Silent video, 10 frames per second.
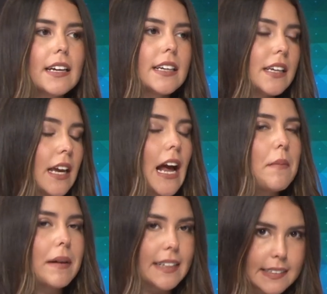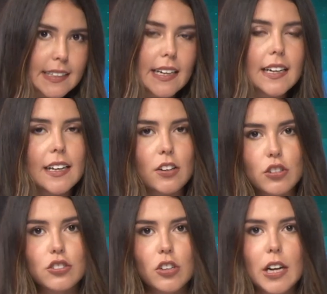y al parecer
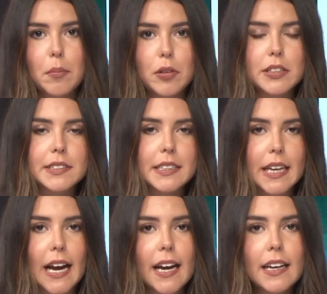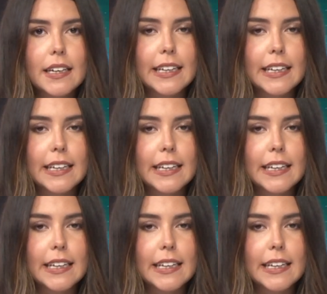encontró la policía